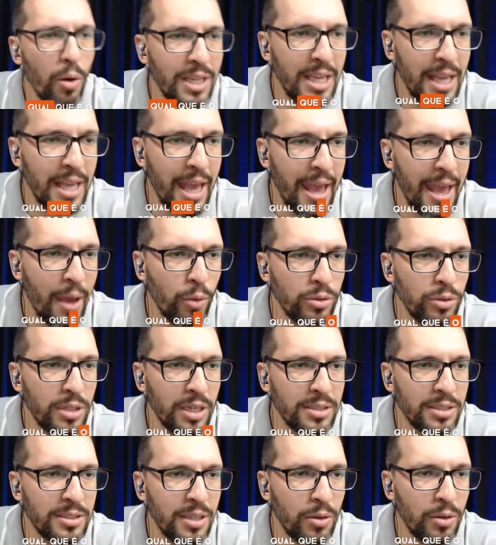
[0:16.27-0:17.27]
que é o
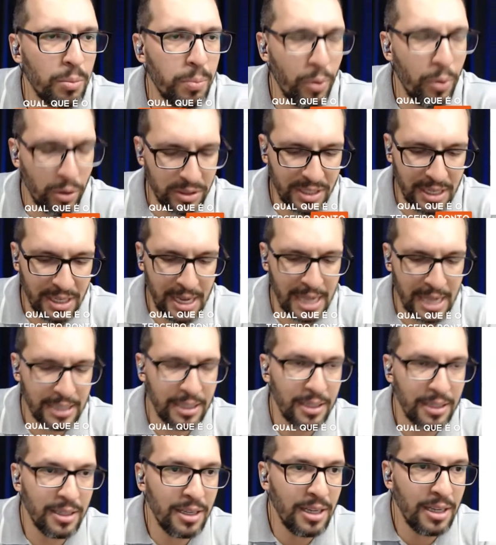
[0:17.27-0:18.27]
terceiro ponto, Zanato?
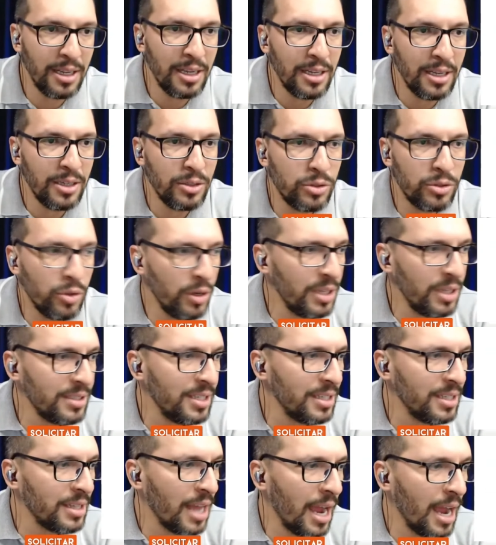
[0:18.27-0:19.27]

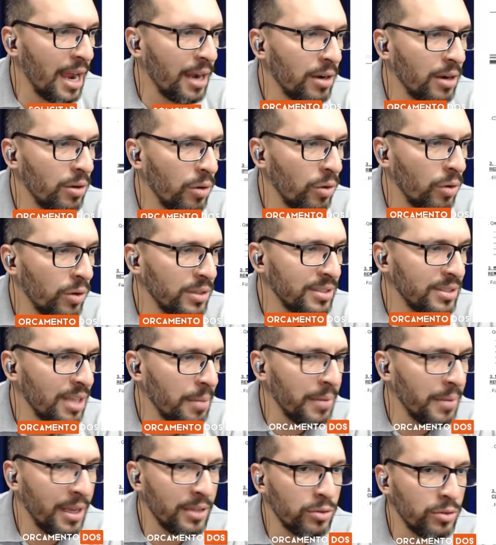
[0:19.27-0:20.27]
Solicitar
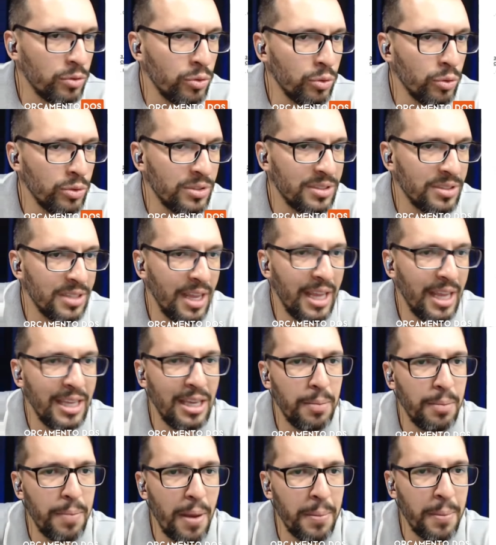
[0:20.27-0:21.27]
orçamento dos
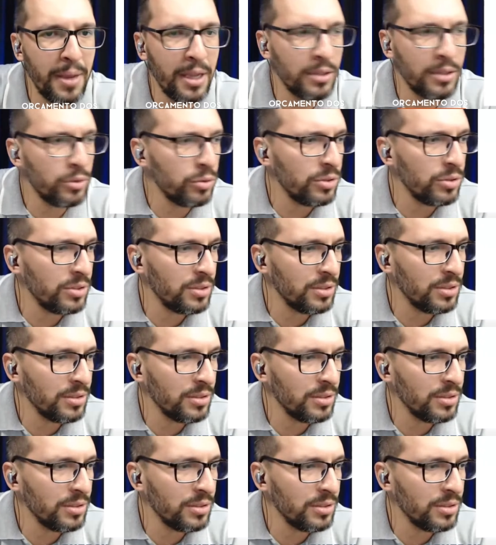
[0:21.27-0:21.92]
equipamentos.